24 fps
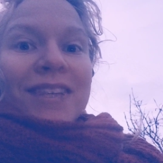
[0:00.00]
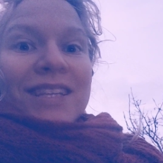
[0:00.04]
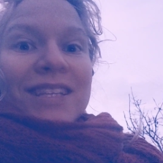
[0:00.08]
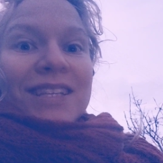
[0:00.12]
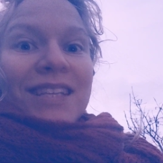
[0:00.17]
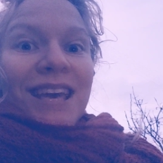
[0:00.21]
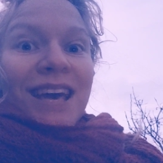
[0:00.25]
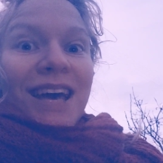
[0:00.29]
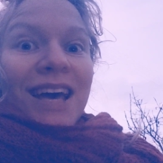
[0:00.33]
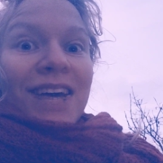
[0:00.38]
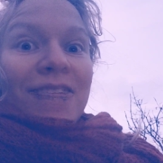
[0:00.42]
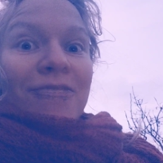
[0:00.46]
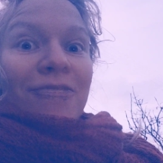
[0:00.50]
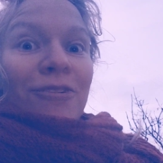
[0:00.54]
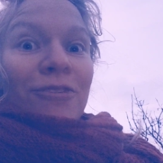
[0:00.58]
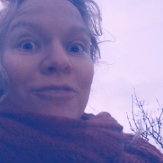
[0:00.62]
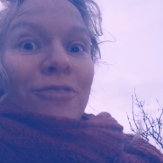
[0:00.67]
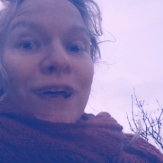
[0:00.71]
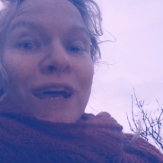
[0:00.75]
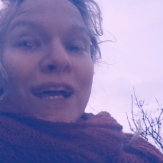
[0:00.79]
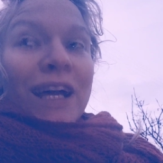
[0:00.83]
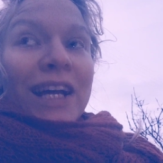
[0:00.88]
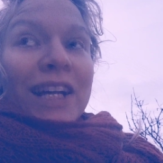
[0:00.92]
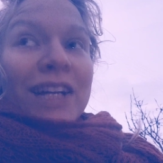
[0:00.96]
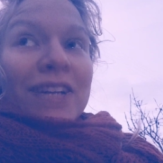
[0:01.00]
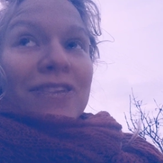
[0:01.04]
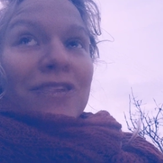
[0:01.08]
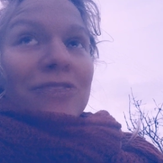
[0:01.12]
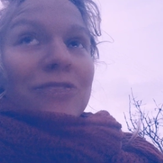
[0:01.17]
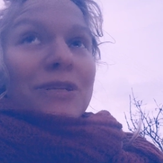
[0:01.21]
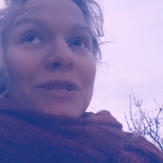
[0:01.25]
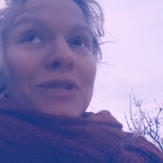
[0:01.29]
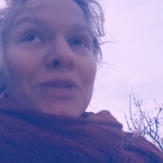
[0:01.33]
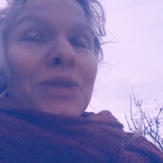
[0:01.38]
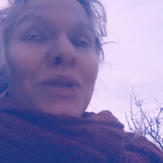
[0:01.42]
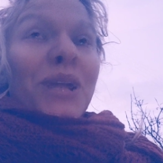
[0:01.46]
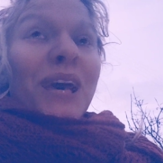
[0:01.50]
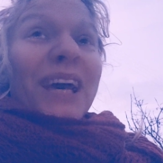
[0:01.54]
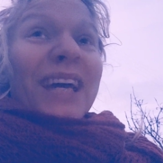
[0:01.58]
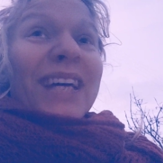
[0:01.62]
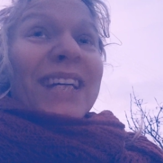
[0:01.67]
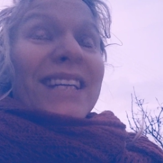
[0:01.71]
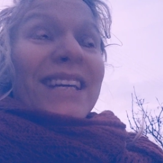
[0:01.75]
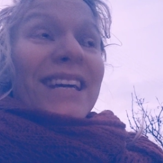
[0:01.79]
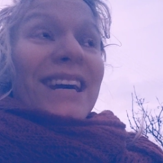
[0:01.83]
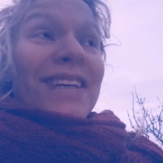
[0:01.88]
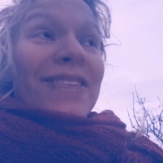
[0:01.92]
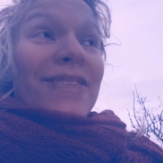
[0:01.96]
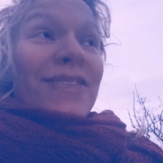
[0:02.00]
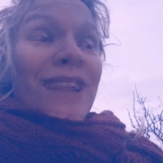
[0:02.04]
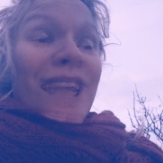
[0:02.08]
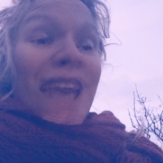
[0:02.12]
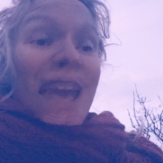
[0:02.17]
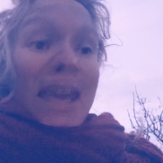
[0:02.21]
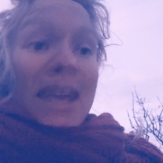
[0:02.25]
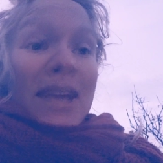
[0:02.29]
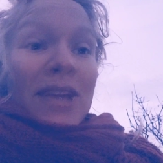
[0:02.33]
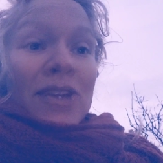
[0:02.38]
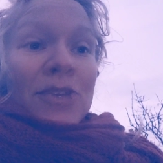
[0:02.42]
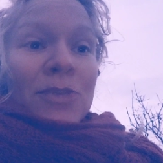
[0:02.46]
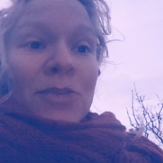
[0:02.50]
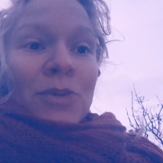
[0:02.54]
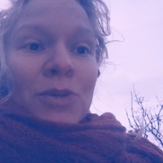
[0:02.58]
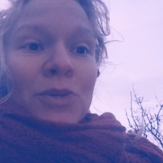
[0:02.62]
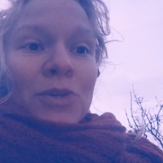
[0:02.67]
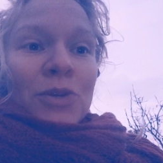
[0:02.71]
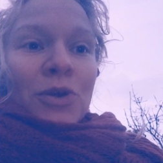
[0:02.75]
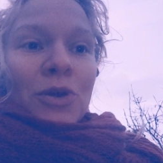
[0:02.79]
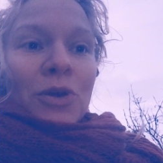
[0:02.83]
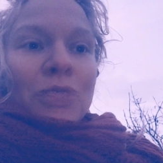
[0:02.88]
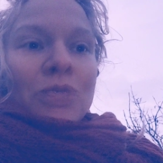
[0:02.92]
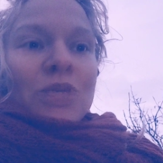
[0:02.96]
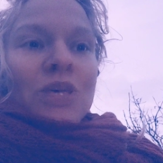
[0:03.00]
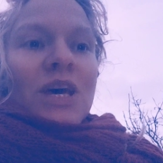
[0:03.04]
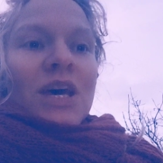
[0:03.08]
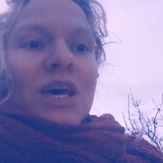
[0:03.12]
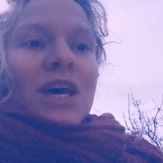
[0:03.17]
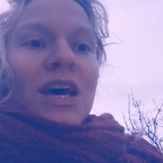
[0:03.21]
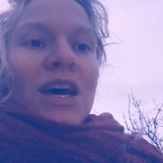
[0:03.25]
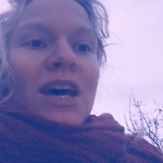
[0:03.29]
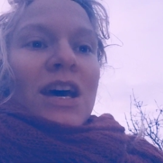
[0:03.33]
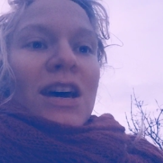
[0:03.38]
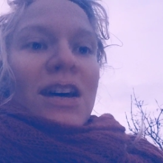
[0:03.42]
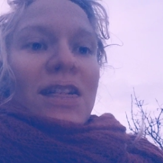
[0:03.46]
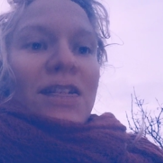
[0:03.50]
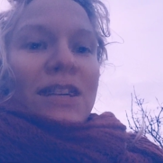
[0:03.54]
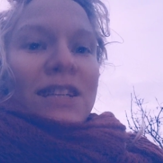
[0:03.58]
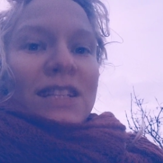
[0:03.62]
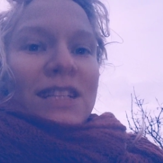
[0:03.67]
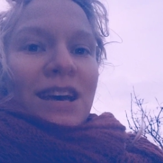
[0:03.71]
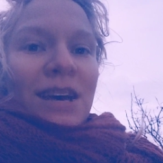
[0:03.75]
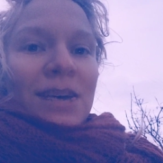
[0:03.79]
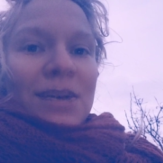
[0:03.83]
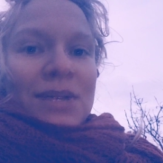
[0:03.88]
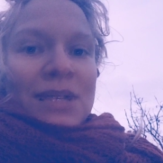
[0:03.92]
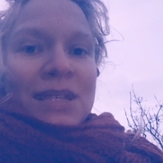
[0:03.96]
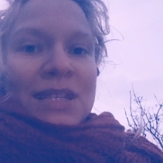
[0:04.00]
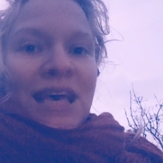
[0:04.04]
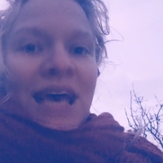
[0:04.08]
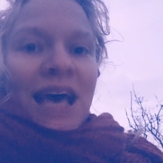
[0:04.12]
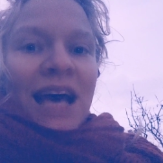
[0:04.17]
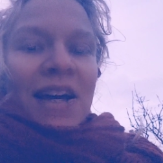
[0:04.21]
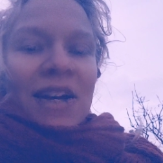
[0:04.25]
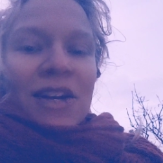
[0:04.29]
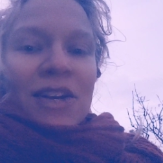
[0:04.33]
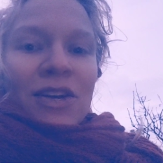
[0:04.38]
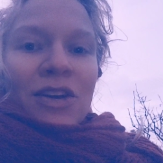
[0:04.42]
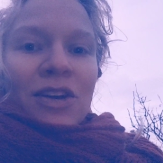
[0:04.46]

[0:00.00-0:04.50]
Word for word: dass gerade vor Weihnachten nochmal so ein richtiger, so ein Endspurt kommt, weil tausend Sachen